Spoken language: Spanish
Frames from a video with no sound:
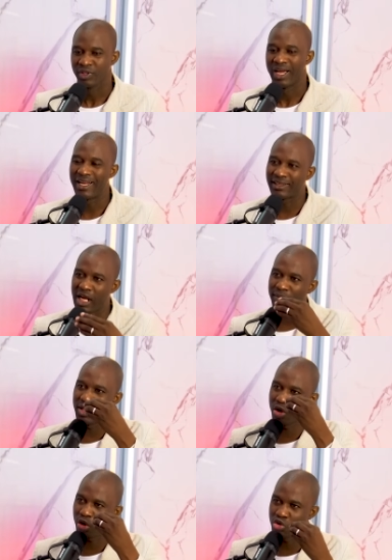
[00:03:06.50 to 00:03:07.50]
El
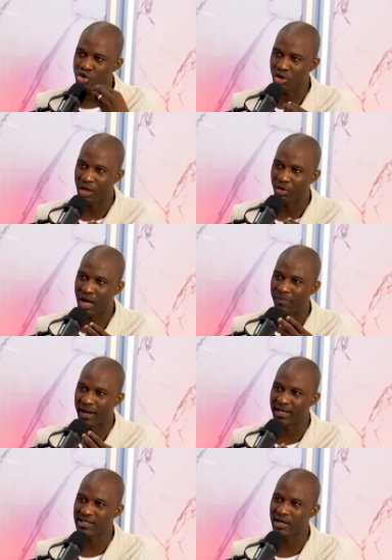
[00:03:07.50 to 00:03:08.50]
término consolador
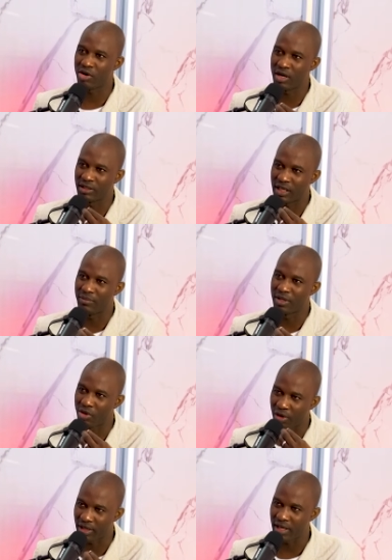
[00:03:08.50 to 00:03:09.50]
aparece con el
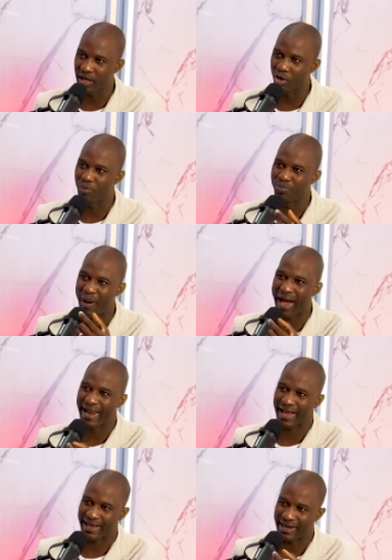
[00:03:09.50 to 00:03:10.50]
término griego
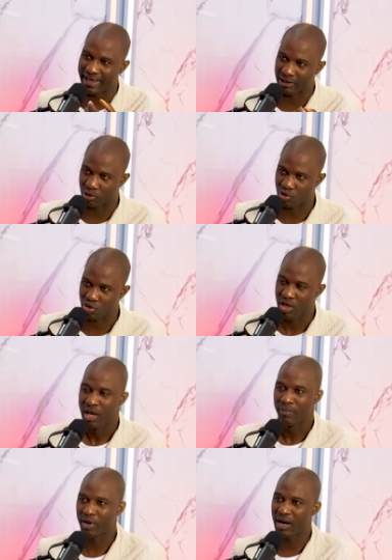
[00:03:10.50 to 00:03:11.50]
paracletos,
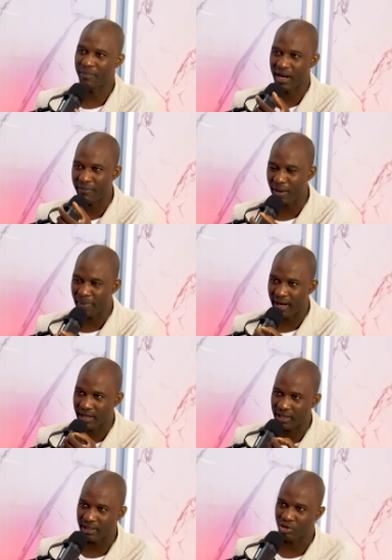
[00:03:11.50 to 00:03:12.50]
pero la palabra
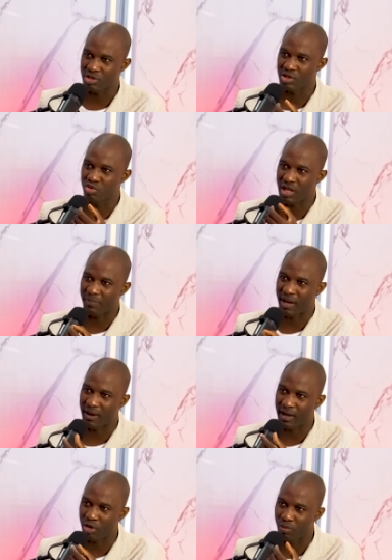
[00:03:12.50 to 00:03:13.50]
paracletos es una
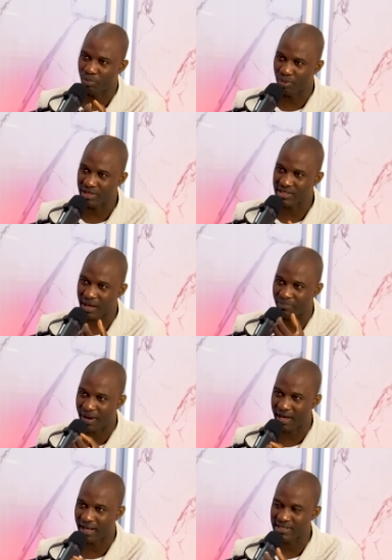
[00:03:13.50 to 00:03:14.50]
palabra compuesta.
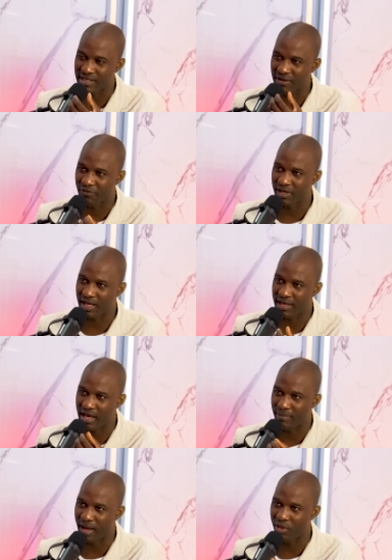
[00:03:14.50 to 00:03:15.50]
Para significa
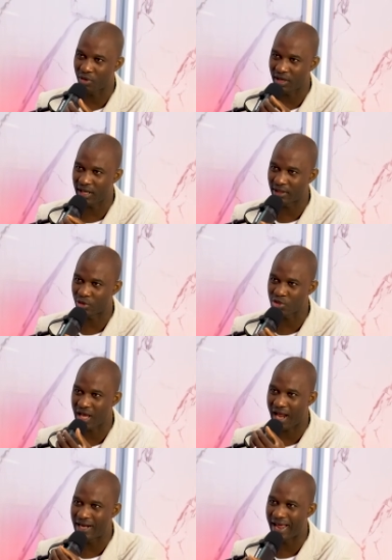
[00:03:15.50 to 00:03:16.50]
llamado cletos
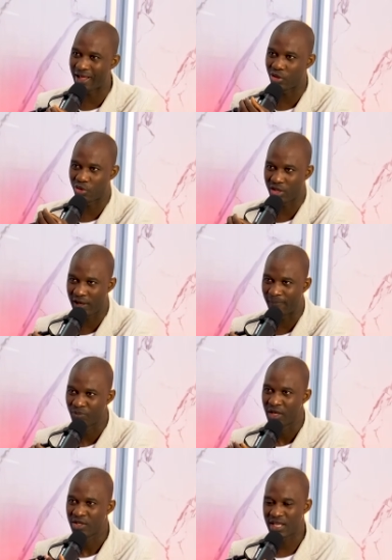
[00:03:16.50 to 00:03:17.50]
al lado de. O
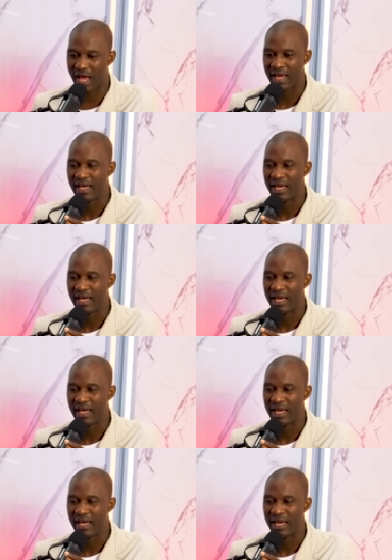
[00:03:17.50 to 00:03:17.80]
sea,